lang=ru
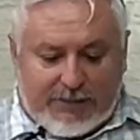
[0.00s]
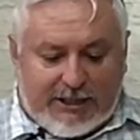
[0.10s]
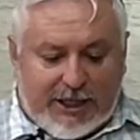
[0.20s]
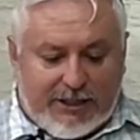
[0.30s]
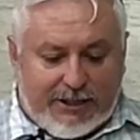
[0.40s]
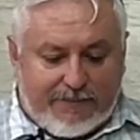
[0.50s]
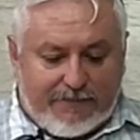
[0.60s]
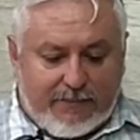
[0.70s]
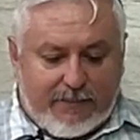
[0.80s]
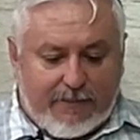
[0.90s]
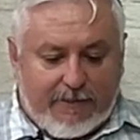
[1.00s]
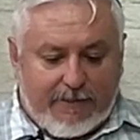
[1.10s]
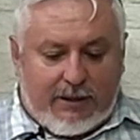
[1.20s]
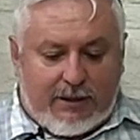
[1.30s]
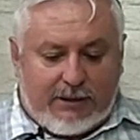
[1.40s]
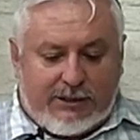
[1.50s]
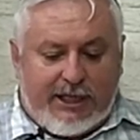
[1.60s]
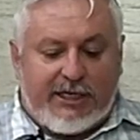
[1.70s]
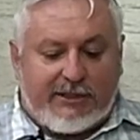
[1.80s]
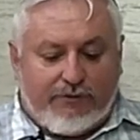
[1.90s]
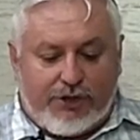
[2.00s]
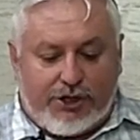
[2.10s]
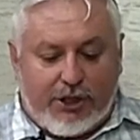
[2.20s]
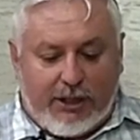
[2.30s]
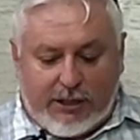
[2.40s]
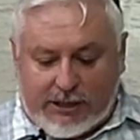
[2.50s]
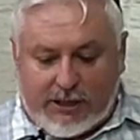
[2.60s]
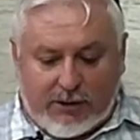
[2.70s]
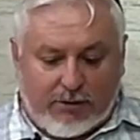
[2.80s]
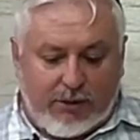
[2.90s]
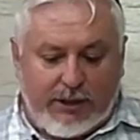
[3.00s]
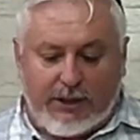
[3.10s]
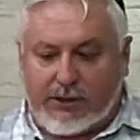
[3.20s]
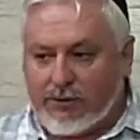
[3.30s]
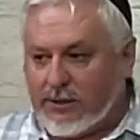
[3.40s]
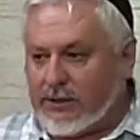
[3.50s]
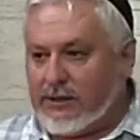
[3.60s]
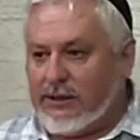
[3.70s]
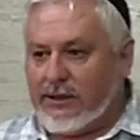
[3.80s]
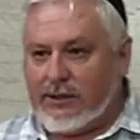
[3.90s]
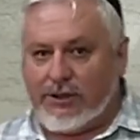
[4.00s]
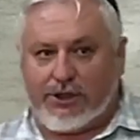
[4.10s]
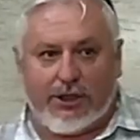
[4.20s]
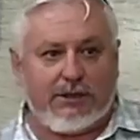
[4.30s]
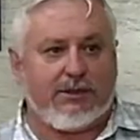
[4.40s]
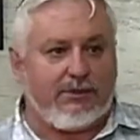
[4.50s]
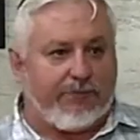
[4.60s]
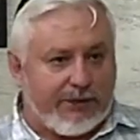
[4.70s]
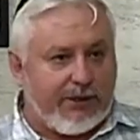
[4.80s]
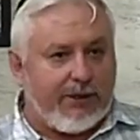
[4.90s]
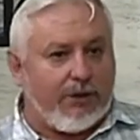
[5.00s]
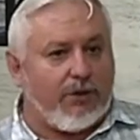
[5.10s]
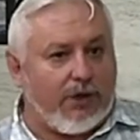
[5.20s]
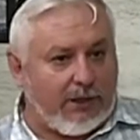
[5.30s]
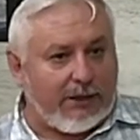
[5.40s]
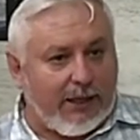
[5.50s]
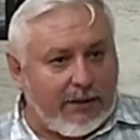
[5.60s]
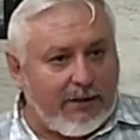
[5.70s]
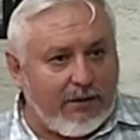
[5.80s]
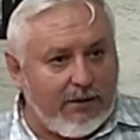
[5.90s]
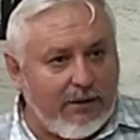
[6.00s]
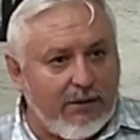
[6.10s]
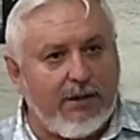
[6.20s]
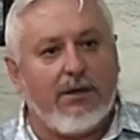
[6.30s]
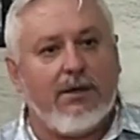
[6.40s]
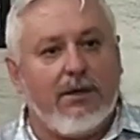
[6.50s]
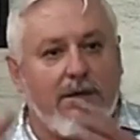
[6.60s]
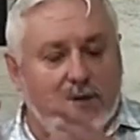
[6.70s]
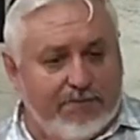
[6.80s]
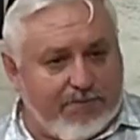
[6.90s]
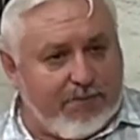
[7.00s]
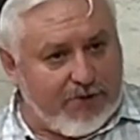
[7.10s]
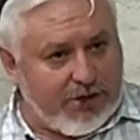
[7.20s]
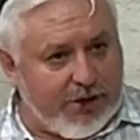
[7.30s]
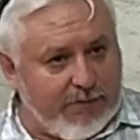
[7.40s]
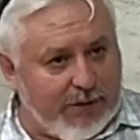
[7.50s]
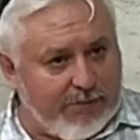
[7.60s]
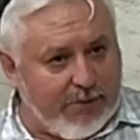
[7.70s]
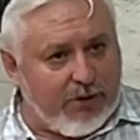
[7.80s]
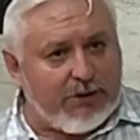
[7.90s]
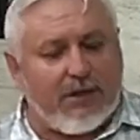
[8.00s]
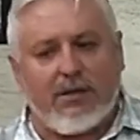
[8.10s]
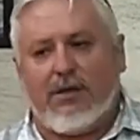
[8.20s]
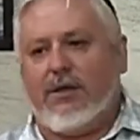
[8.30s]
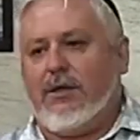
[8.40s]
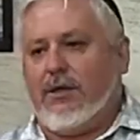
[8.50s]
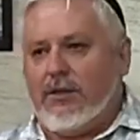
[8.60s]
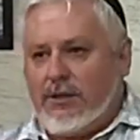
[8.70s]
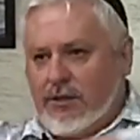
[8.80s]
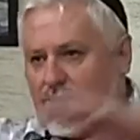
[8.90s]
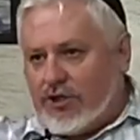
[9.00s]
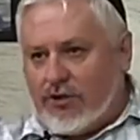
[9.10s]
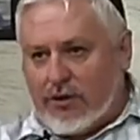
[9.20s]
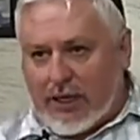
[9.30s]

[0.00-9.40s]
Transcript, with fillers: смотрите, действующие лица, которые есть у нас здесь сейчас, собственно, Йоханан – Шимон Петр, еще